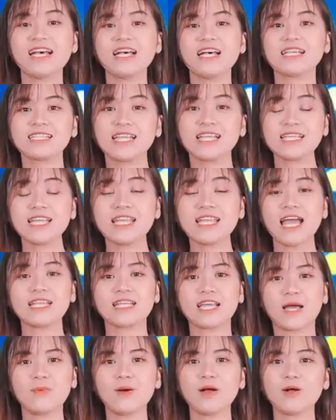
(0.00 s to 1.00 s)
Xin chân thành
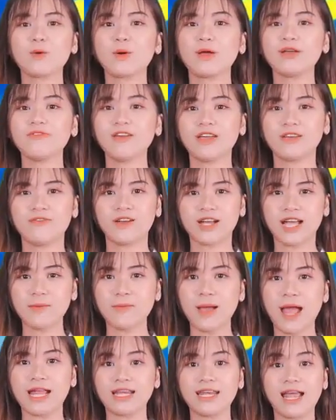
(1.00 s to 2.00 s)
cảm ơn quý vị và các
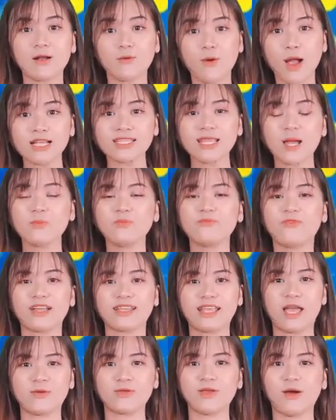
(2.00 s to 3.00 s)
bạn đã quan tâm
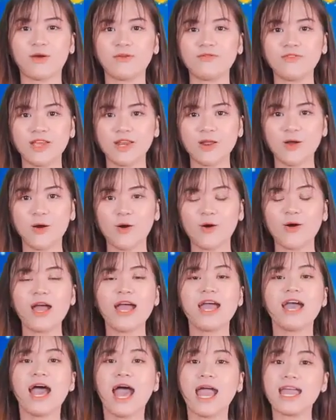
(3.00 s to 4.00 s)
và theo dõi video.
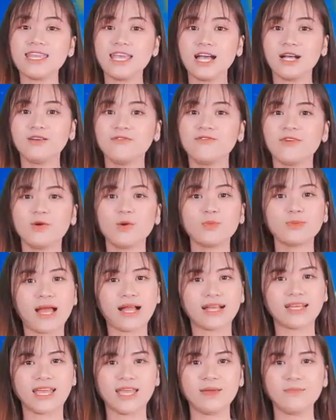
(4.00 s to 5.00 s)
Hãy nhấn vào nút
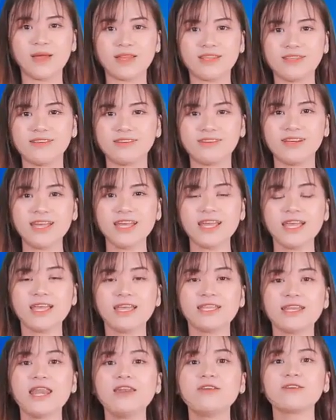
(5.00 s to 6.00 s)
đăng ký bên dưới
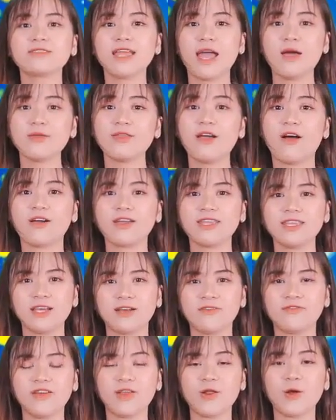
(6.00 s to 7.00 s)
để được theo dõi
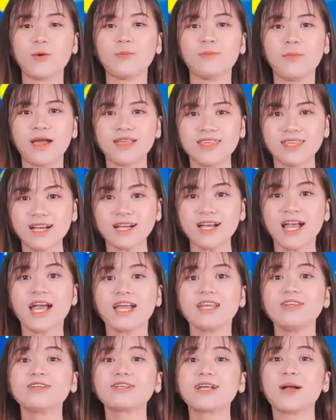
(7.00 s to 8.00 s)
những video mới nhất
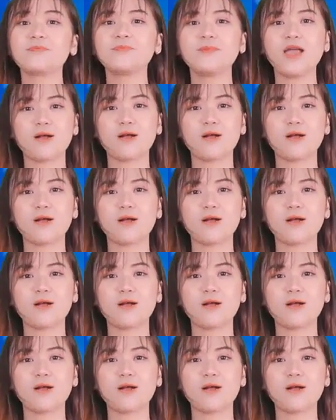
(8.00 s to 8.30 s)
được cập nhật